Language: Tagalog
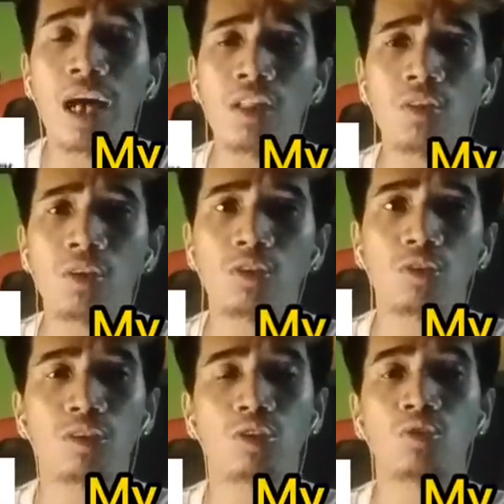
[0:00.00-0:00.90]
At
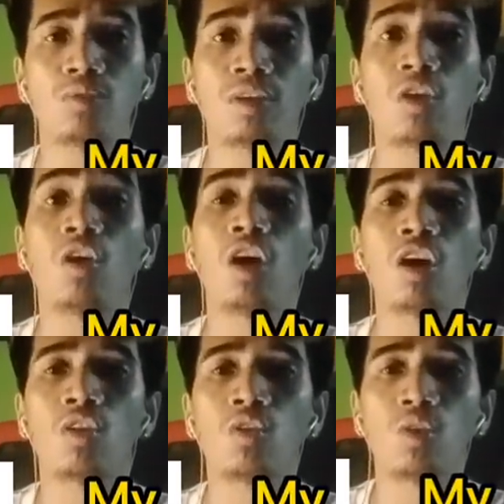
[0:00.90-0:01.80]
third choice numero
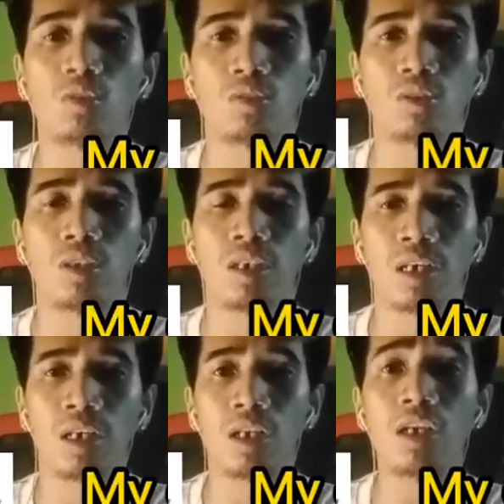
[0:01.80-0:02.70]

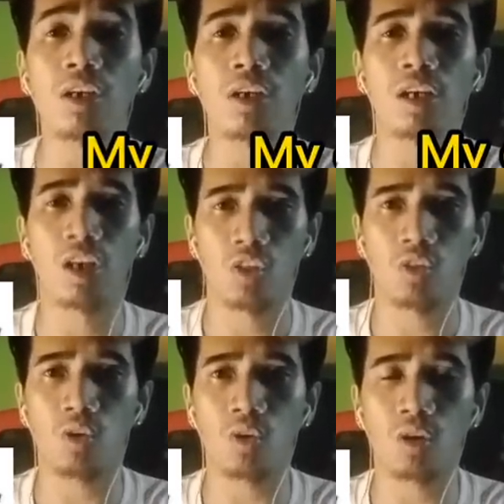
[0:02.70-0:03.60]
2, Clear
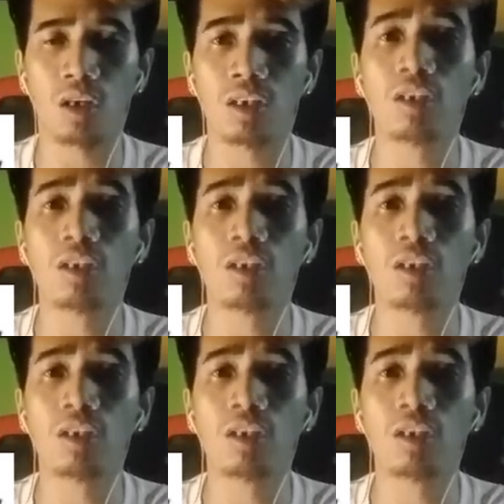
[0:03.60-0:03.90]
Talk.